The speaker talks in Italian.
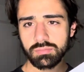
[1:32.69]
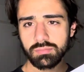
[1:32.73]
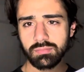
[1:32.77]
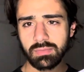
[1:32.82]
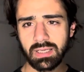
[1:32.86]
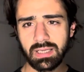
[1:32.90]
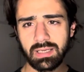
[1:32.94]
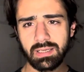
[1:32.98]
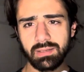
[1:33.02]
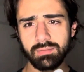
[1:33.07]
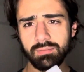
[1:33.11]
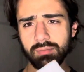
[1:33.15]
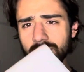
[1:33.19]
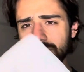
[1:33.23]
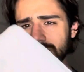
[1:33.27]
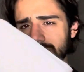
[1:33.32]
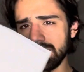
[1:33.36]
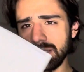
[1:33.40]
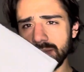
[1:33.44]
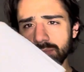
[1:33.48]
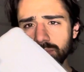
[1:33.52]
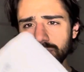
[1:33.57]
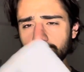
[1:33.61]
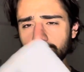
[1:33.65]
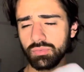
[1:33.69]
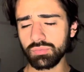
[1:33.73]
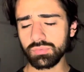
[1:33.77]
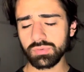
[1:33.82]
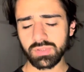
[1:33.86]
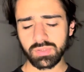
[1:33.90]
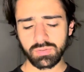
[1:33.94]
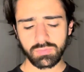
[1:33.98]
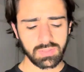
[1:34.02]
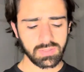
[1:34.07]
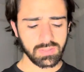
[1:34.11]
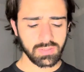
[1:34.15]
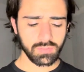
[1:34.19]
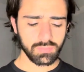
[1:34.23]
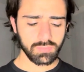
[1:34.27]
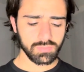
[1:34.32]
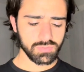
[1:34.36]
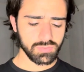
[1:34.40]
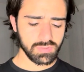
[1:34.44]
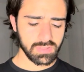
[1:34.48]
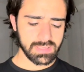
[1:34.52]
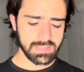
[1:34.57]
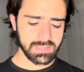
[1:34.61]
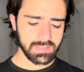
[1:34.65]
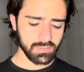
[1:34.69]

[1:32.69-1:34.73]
magari prendere appunti e tante conferenze